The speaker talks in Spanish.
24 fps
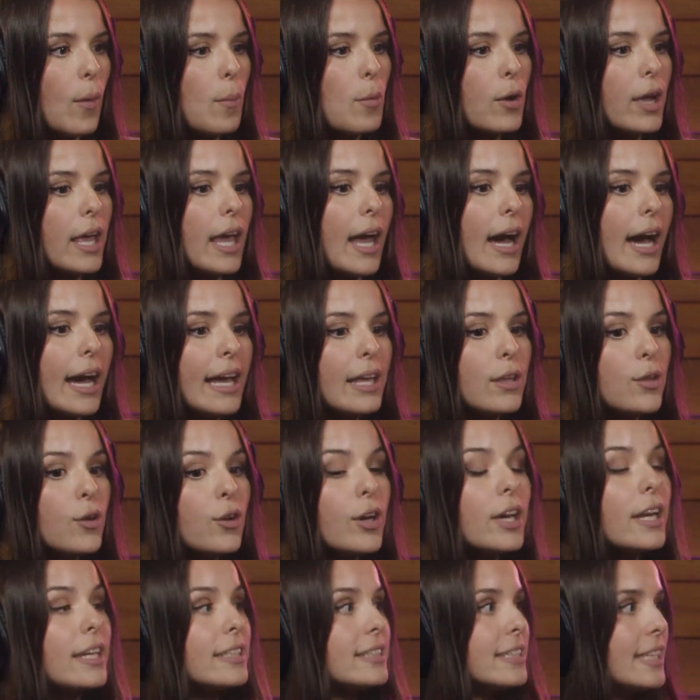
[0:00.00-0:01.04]
como que ha
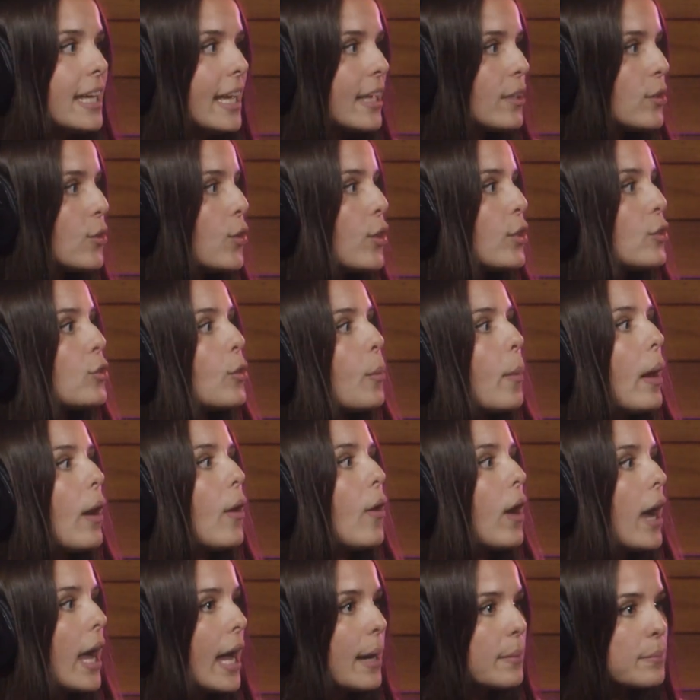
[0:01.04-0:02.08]
ido creciendo y
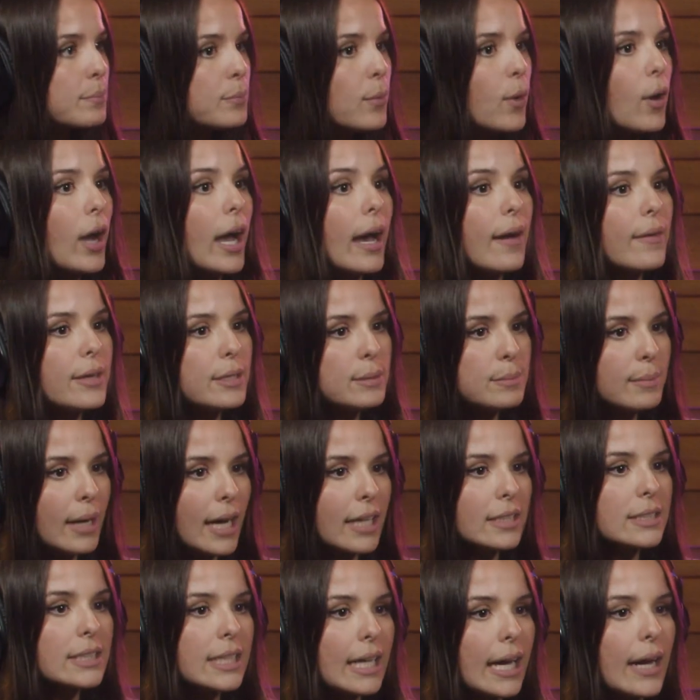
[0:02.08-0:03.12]
tomado campo cada vez
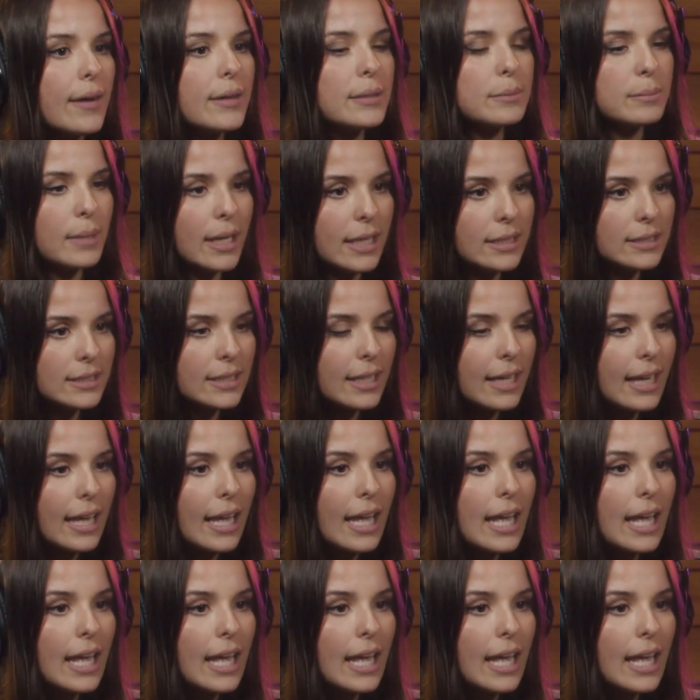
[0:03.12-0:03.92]
más, cada vez más